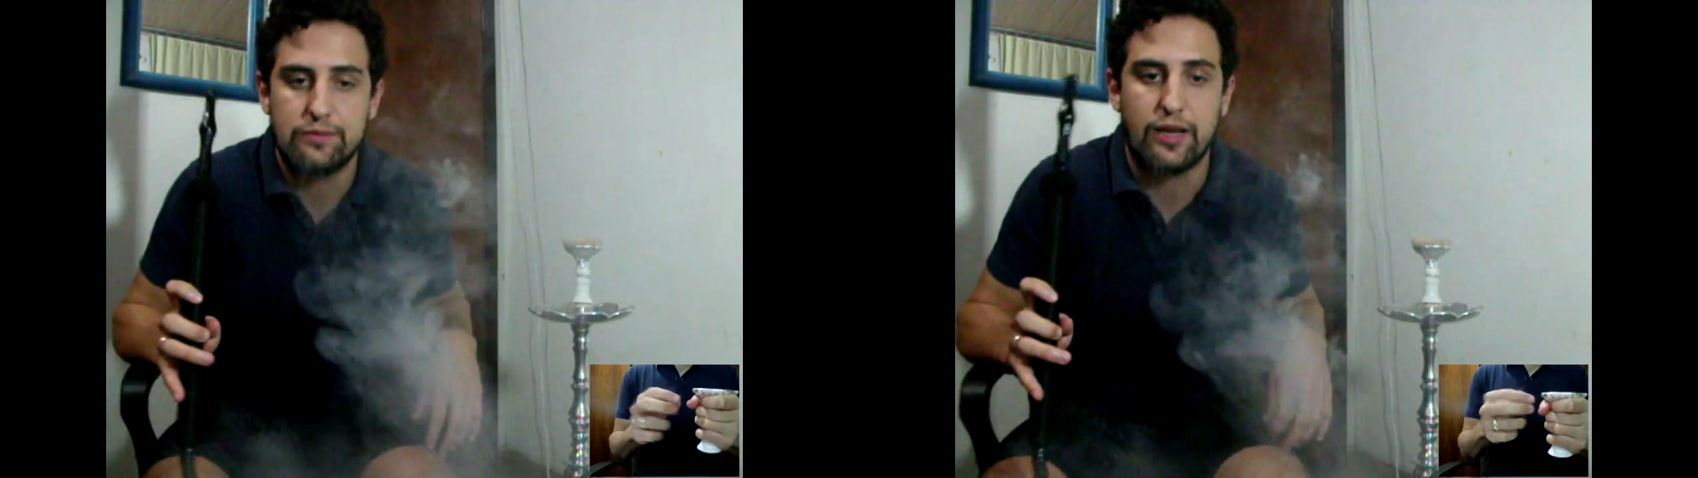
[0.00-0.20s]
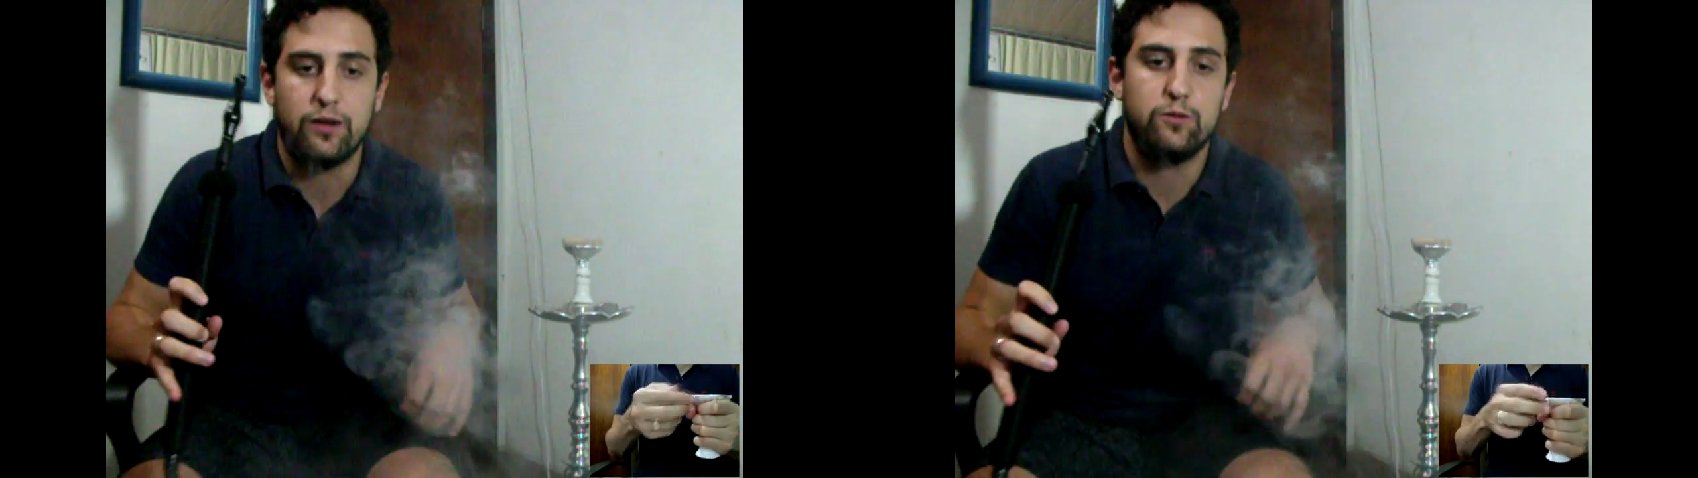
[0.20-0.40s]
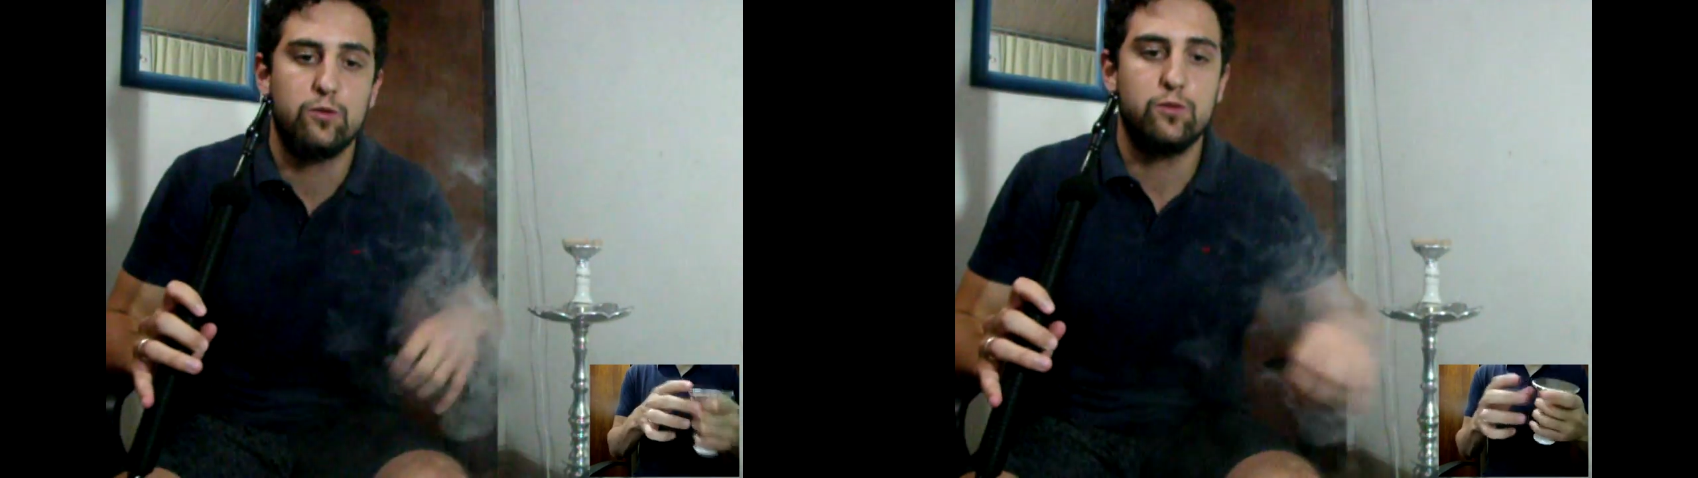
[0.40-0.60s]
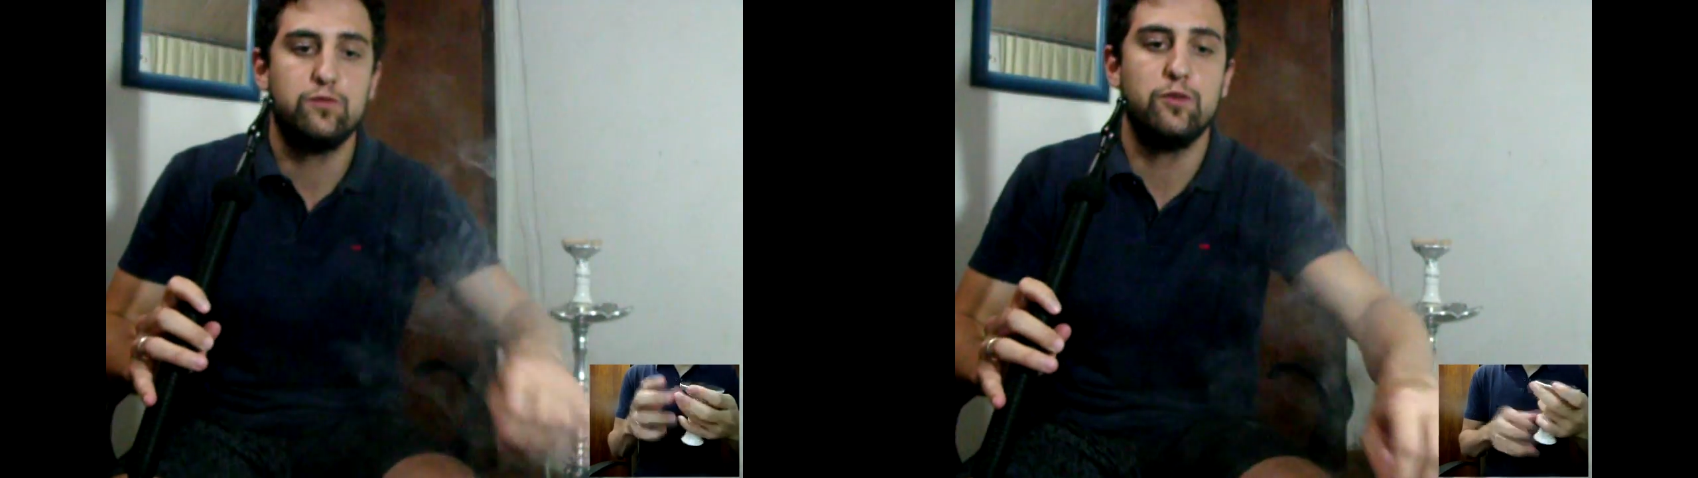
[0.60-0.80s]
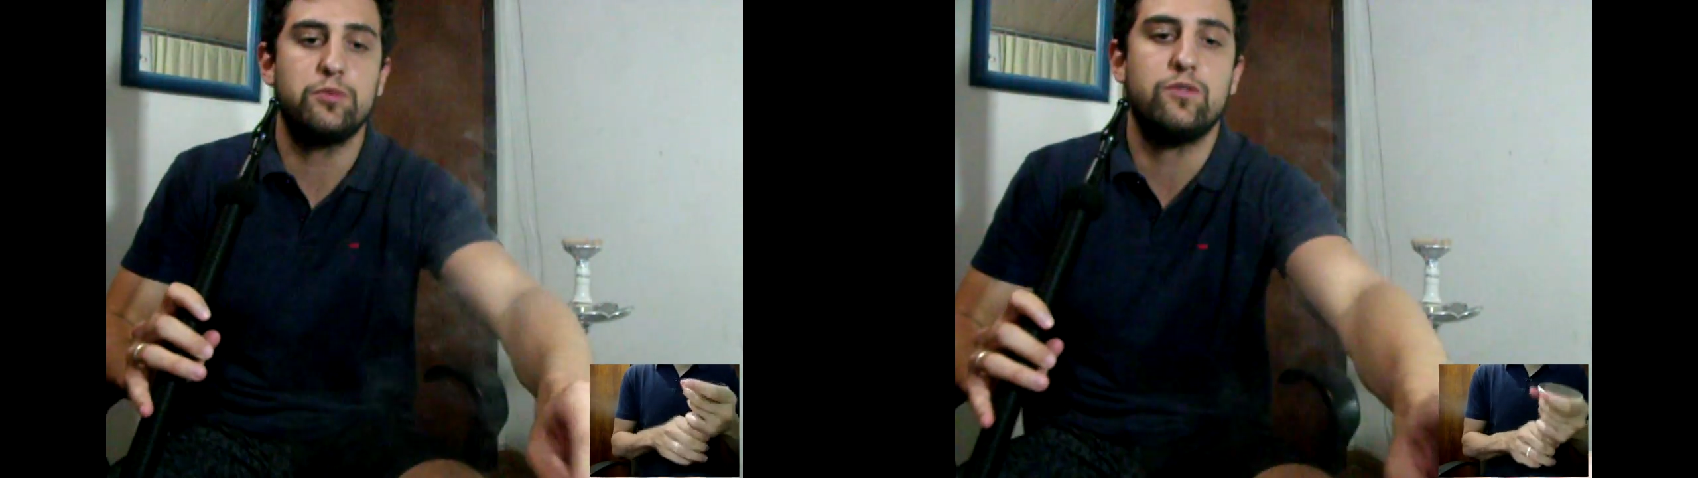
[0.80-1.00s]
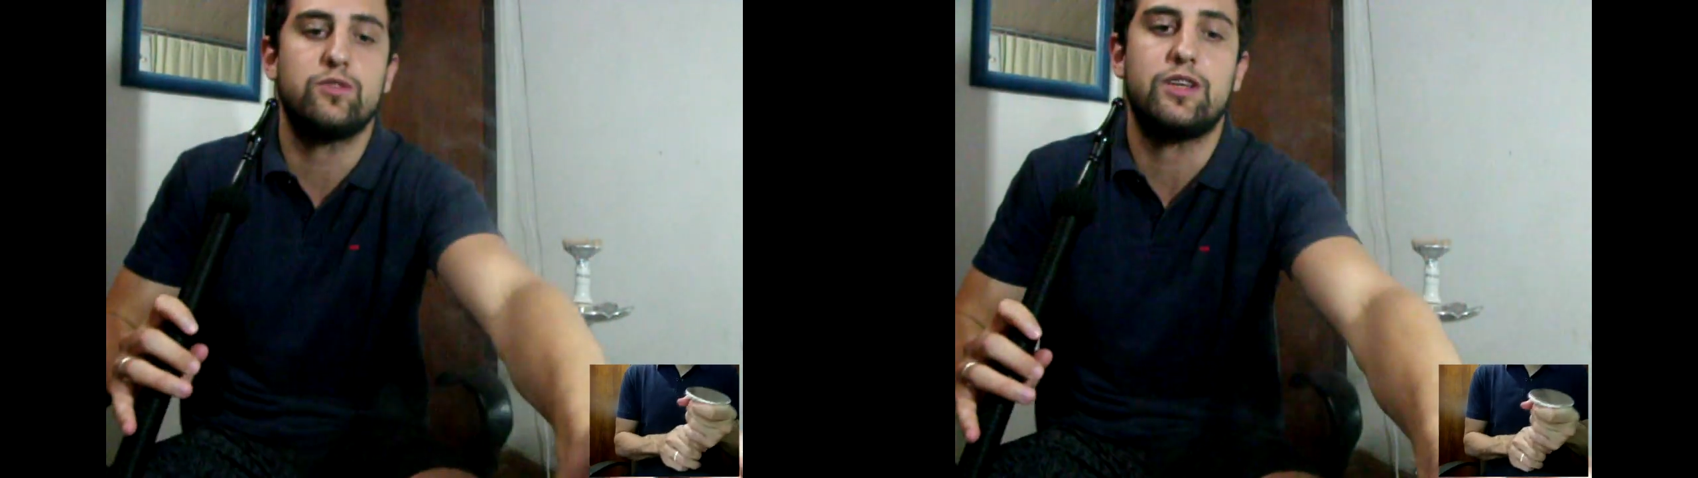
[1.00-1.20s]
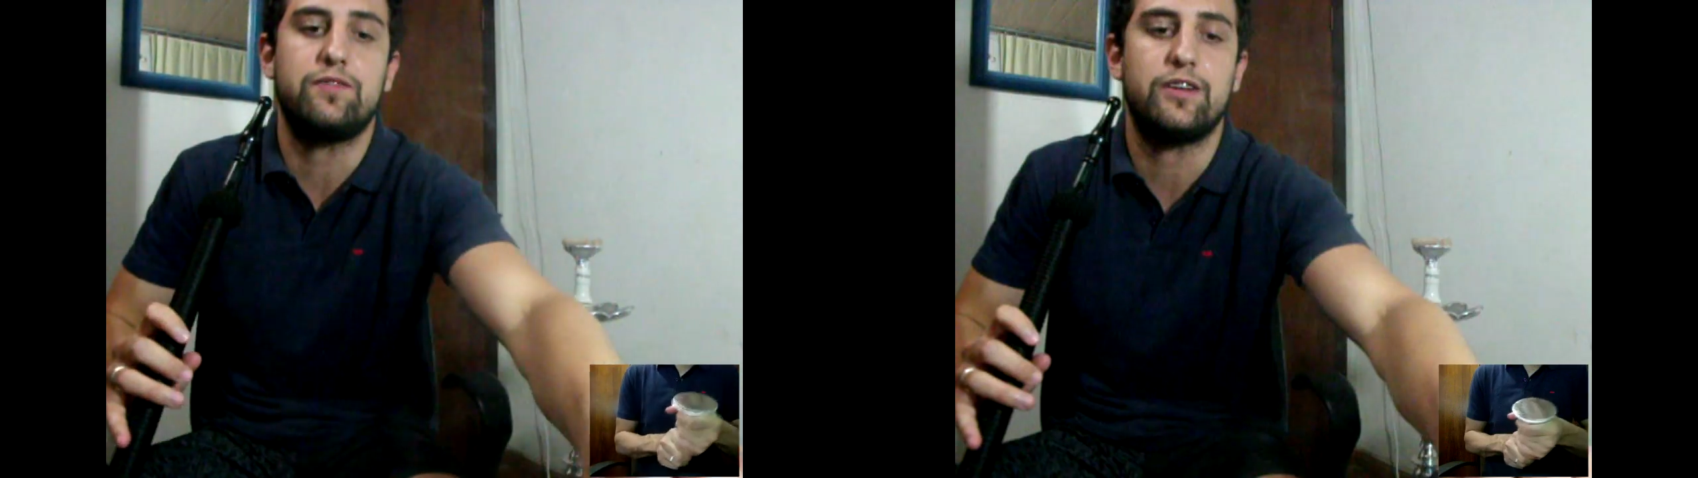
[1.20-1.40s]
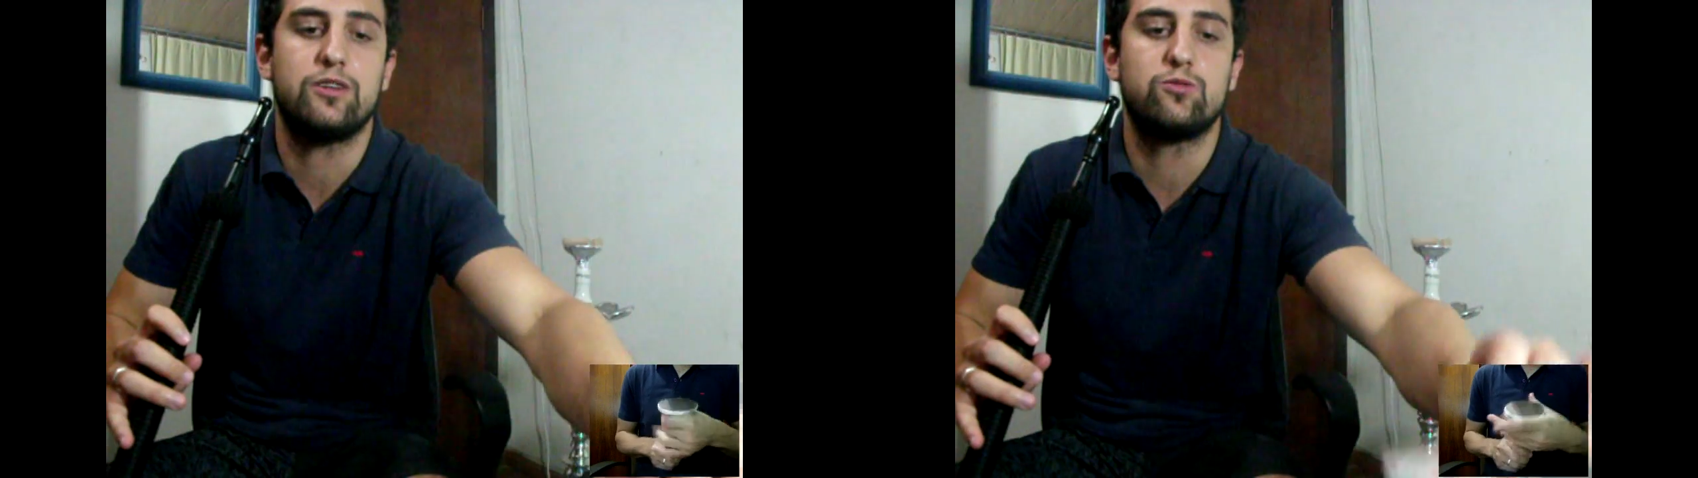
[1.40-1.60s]
Tá, como que eu vou estar
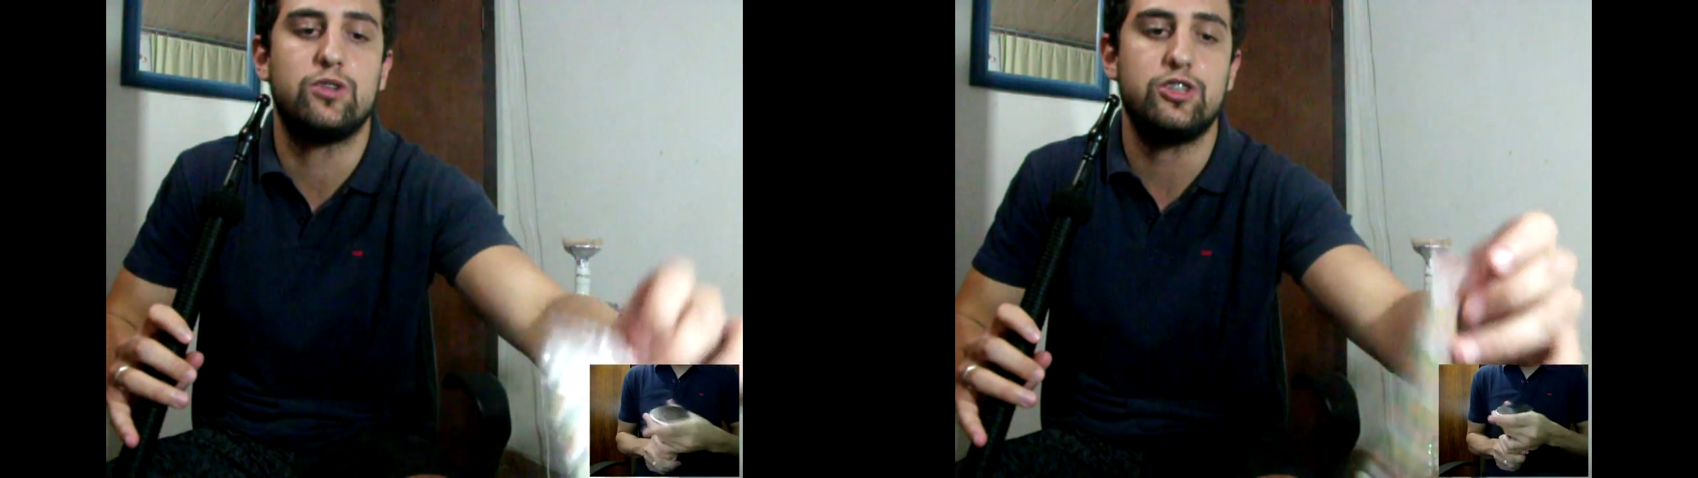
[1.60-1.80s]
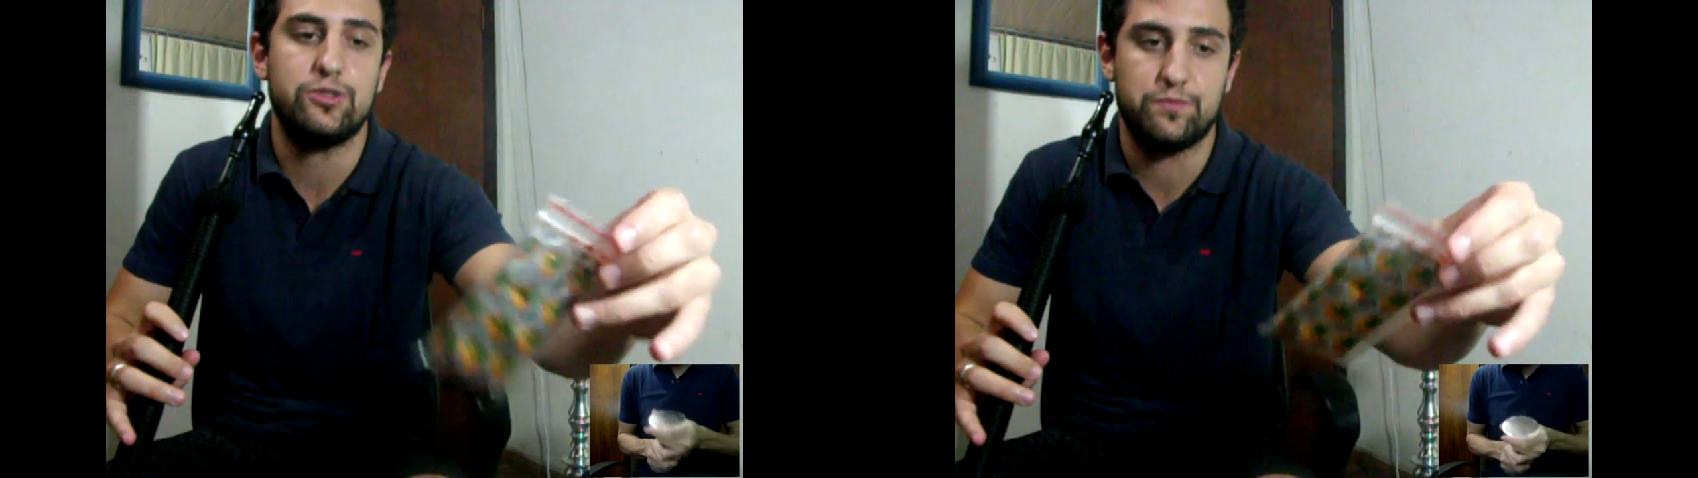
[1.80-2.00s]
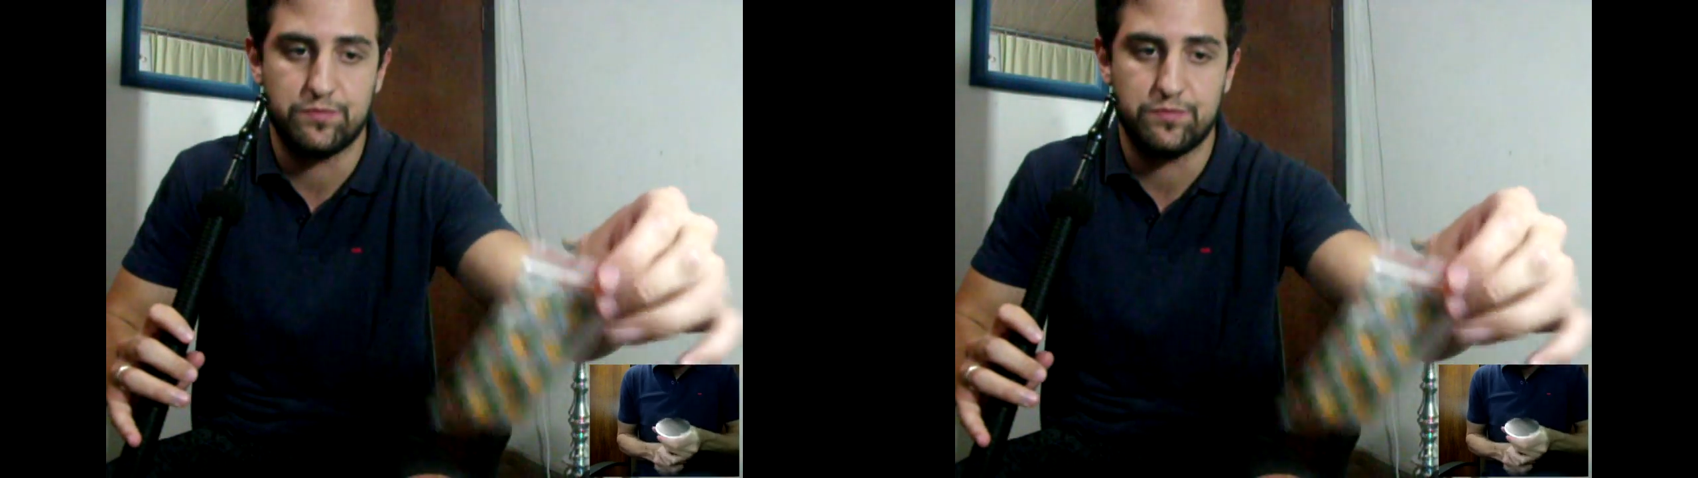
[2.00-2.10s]
tá falando hoje?